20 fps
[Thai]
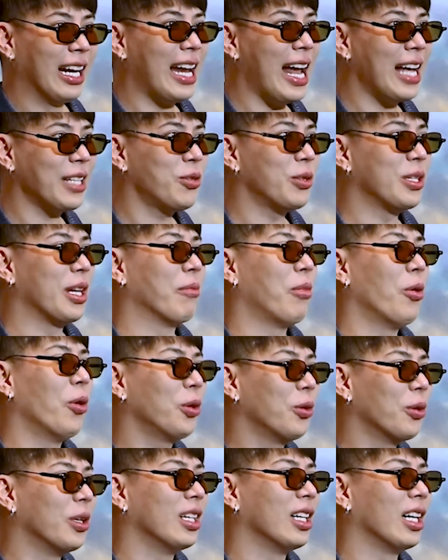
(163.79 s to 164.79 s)
ล่าสุดยังพูด
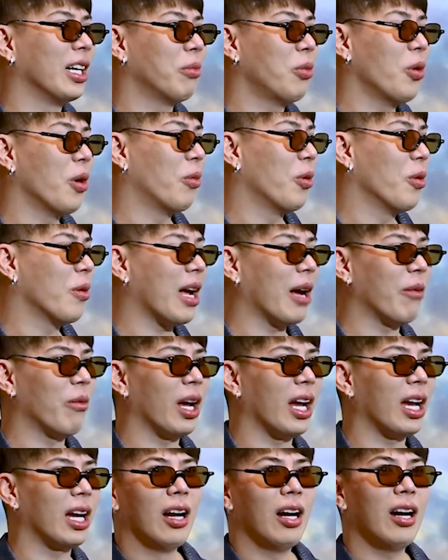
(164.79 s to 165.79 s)
อยู่เลยพูดกับพูดกับ
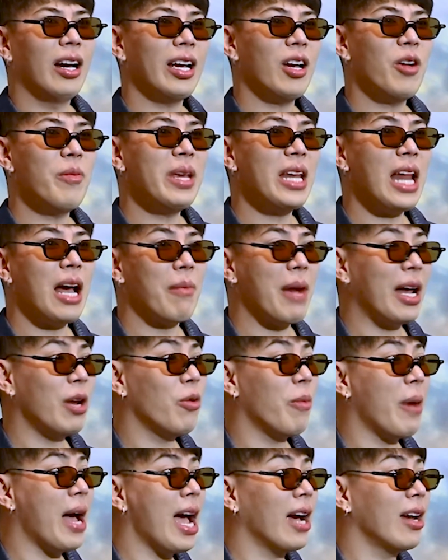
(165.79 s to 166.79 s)
ว่าเฮ้ยเขามีดราม่า
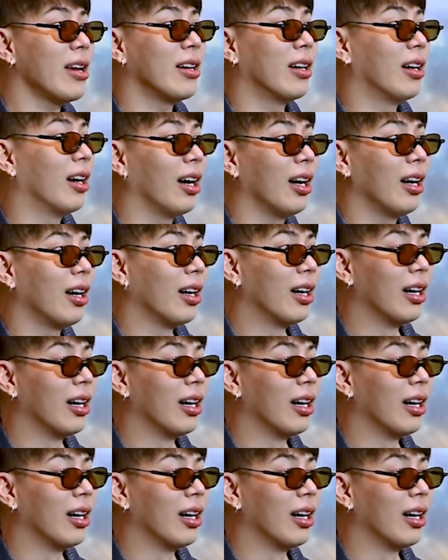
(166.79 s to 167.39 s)
ทุกภาคเลยเนอะ